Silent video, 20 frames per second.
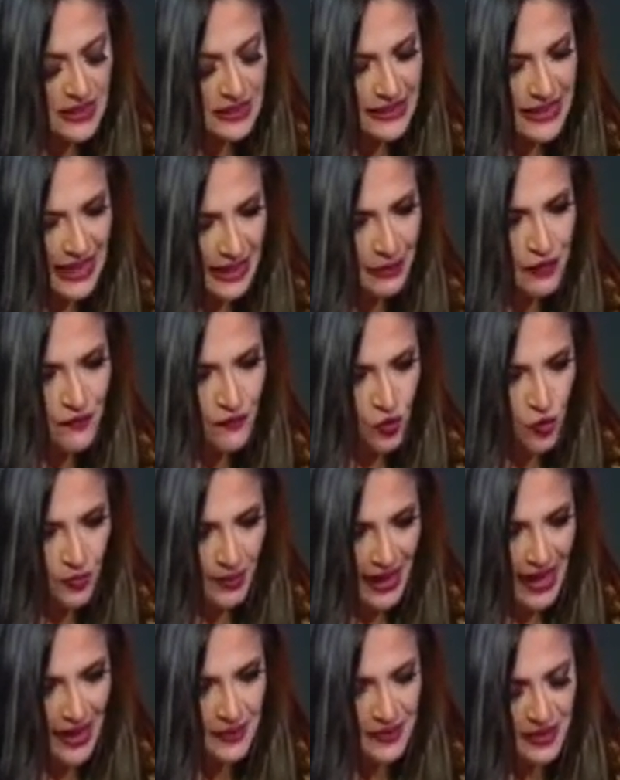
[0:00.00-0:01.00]
ده مفهوم
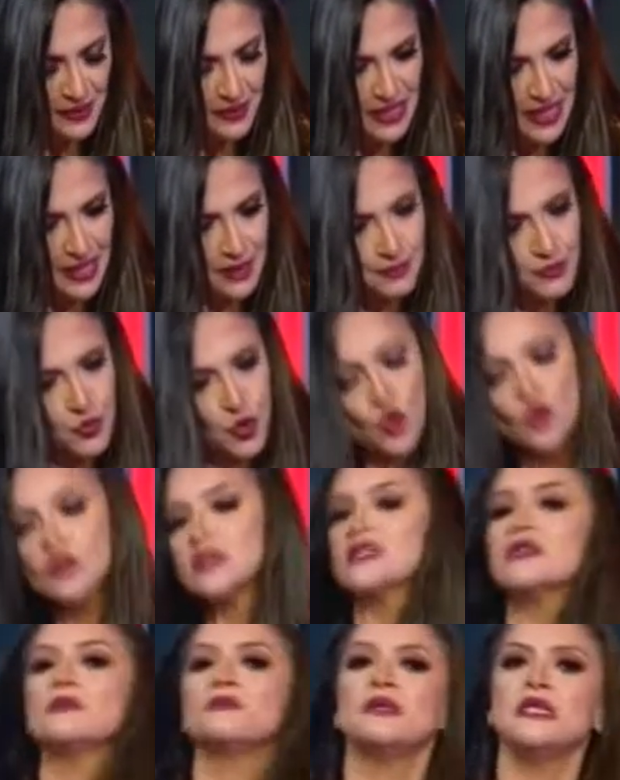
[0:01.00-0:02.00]
عام يمكن
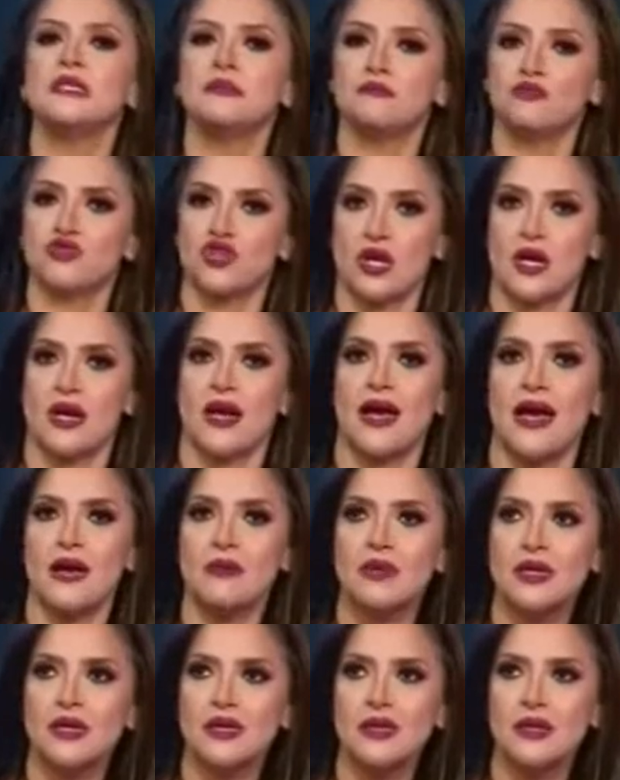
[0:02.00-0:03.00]
بيقصد بيه بشكل
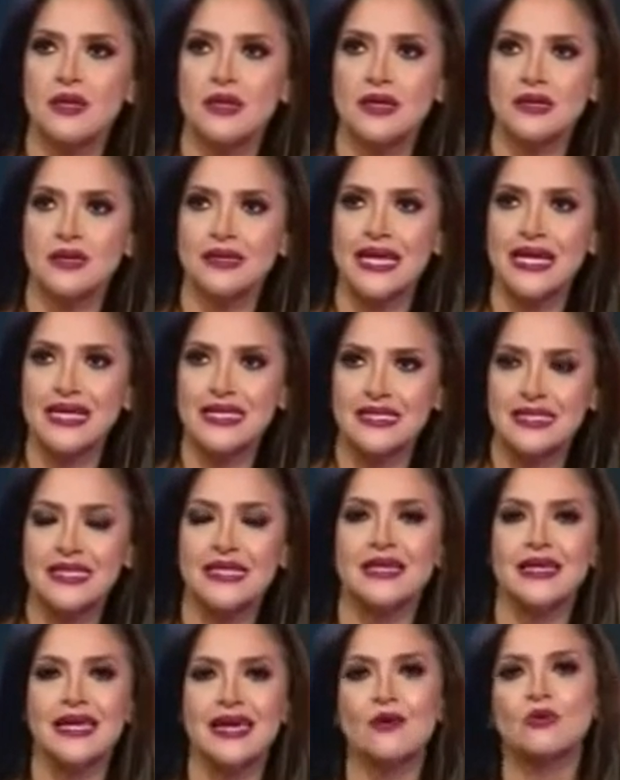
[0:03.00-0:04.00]
عام كده
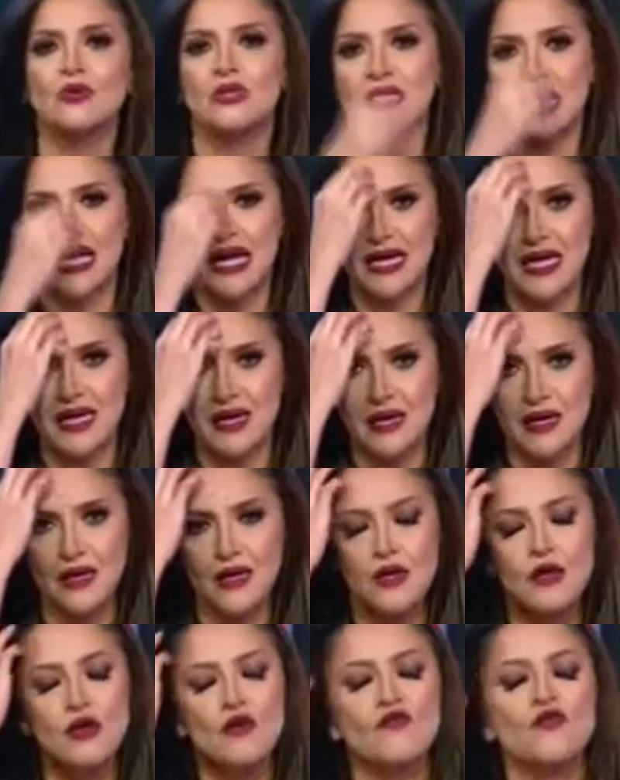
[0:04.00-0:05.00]
تحسين جوده الحياه
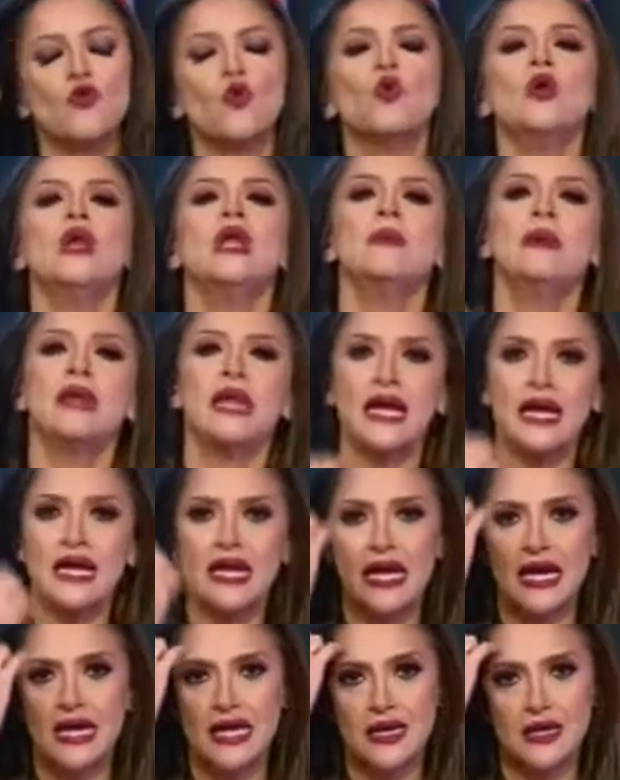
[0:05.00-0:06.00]
في كل مناحي
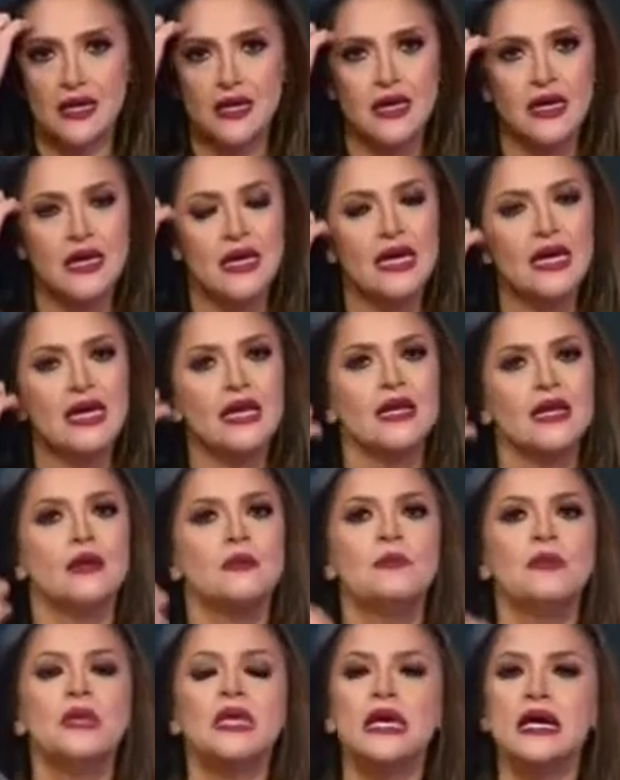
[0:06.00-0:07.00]
الحياه
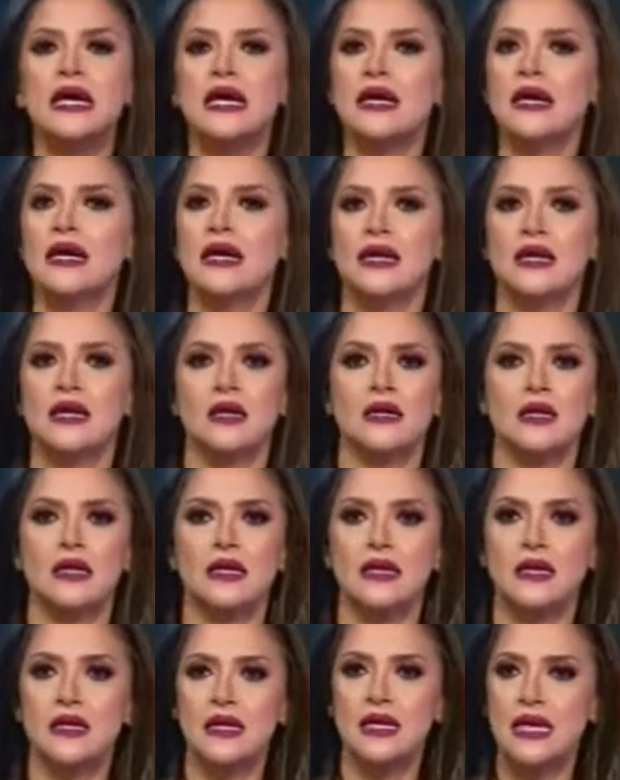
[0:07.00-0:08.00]
البيئه
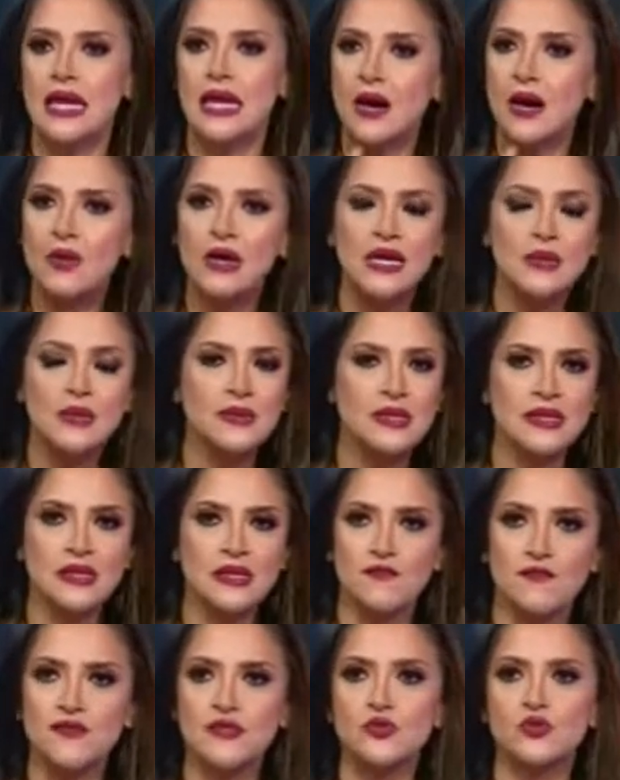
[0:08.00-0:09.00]
الهواء اللي
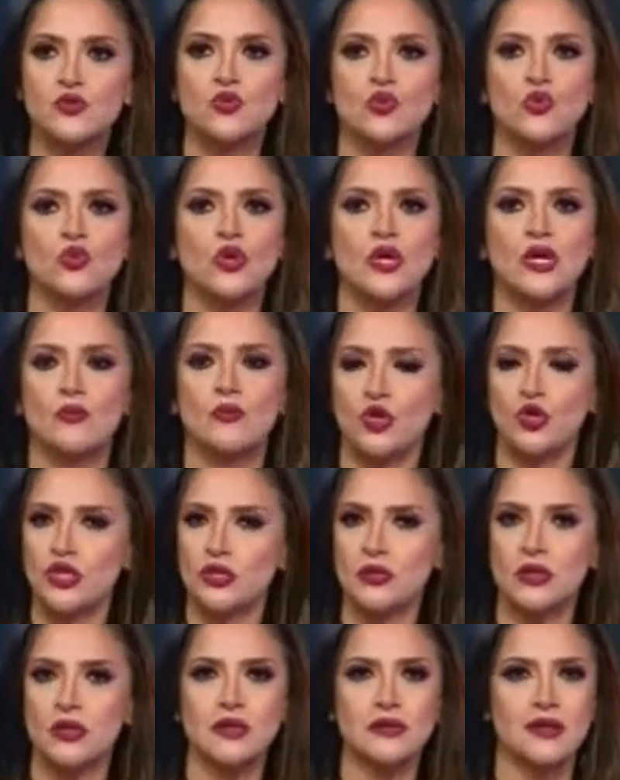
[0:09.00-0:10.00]
بنتنفسه
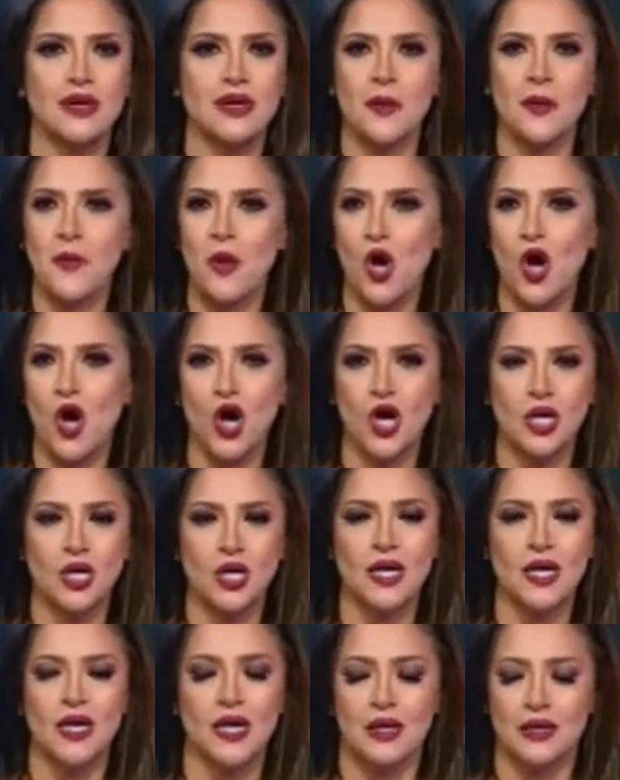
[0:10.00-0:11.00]
المحيطات الابحار
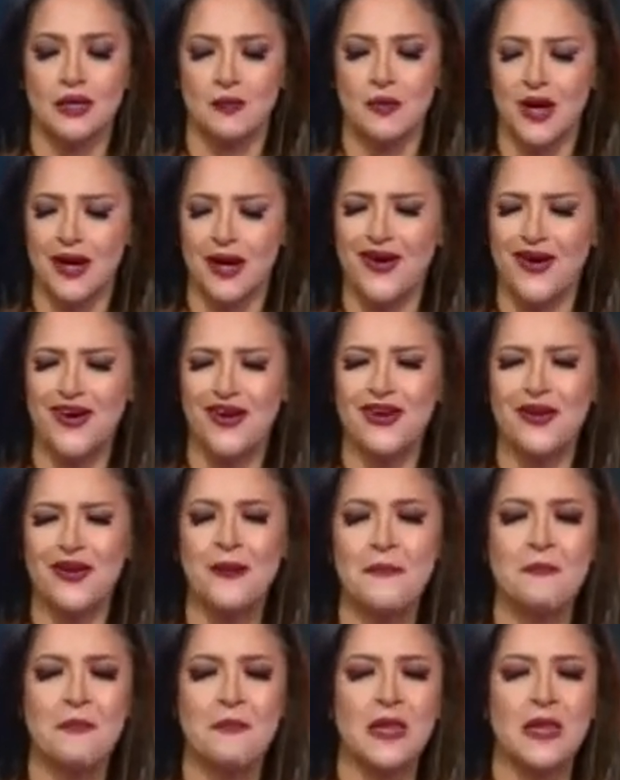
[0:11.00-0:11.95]
البحار